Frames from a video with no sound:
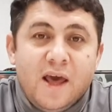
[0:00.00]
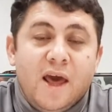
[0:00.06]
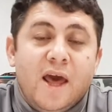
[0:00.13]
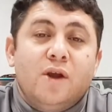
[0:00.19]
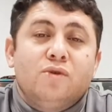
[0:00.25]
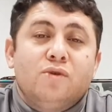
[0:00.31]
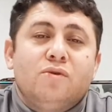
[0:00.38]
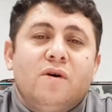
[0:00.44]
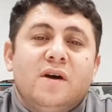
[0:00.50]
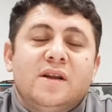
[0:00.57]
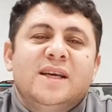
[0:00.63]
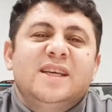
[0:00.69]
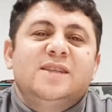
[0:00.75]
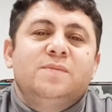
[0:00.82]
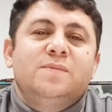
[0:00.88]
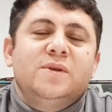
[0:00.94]
Erdoğan'ın
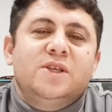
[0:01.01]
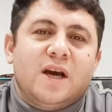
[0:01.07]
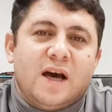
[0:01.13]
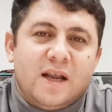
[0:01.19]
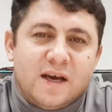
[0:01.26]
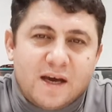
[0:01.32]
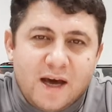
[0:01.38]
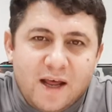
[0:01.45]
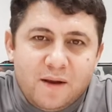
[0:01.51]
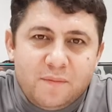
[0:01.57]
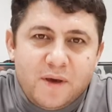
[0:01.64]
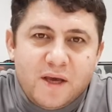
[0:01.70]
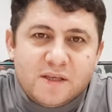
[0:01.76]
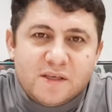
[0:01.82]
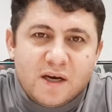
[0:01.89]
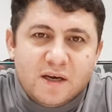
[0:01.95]
hiçbir çıkarı
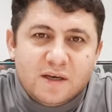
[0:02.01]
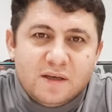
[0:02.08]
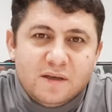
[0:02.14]
kalmayacak.